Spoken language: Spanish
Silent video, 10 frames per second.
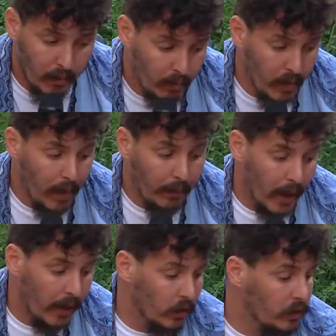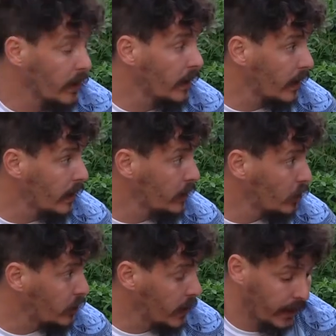Mi papá no tiene redes
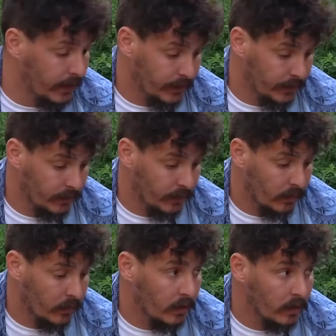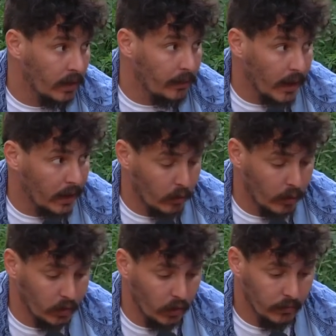sociales. Se pierde un
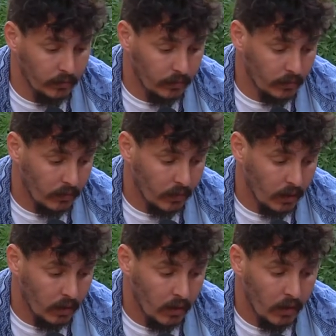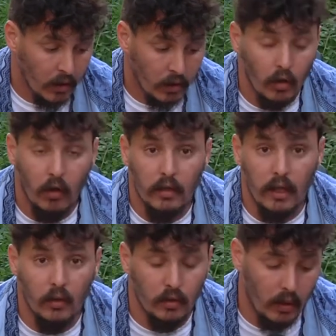montón solo
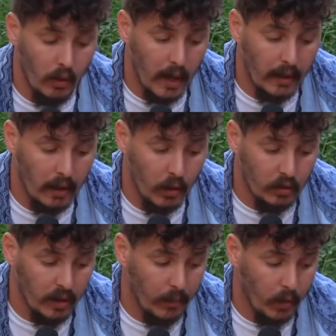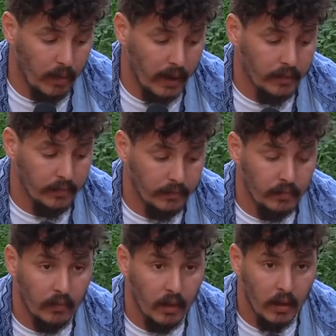tiene un celular que usa muy mal.
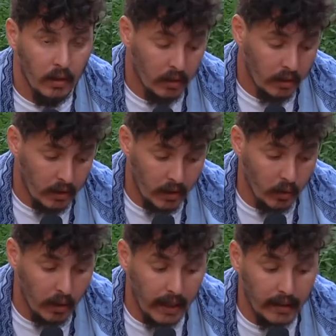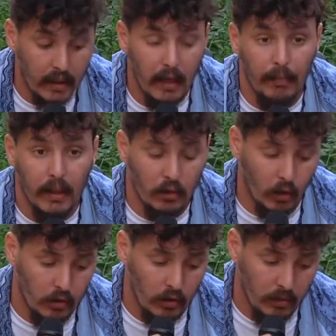Tiene un carácter
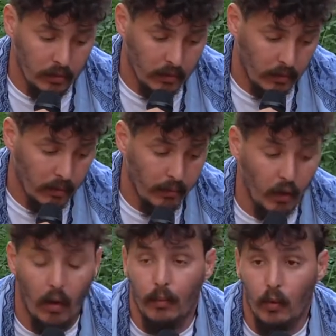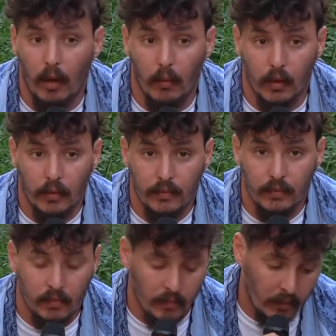espantoso, pero es puro amor.
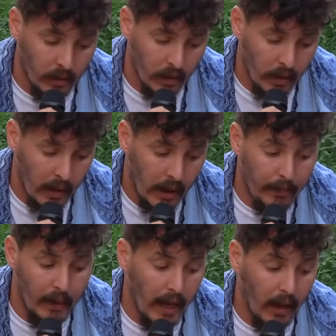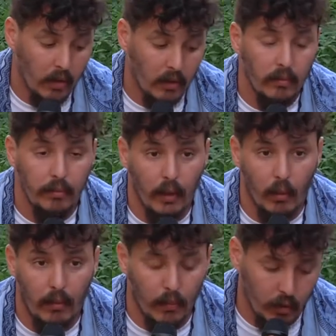Es pelado, pero
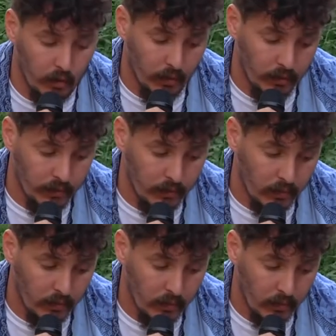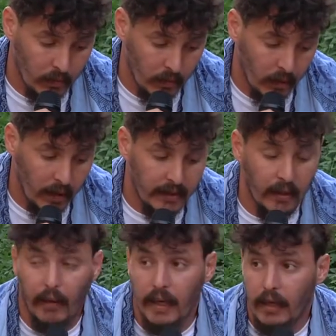buen mozo. Es
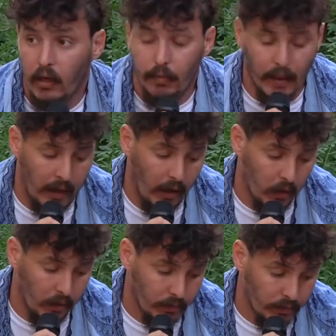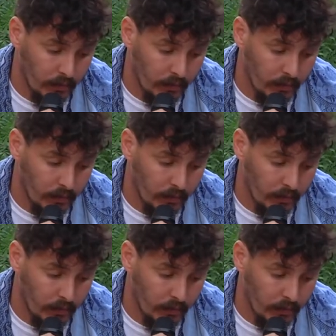sabalero y pescador.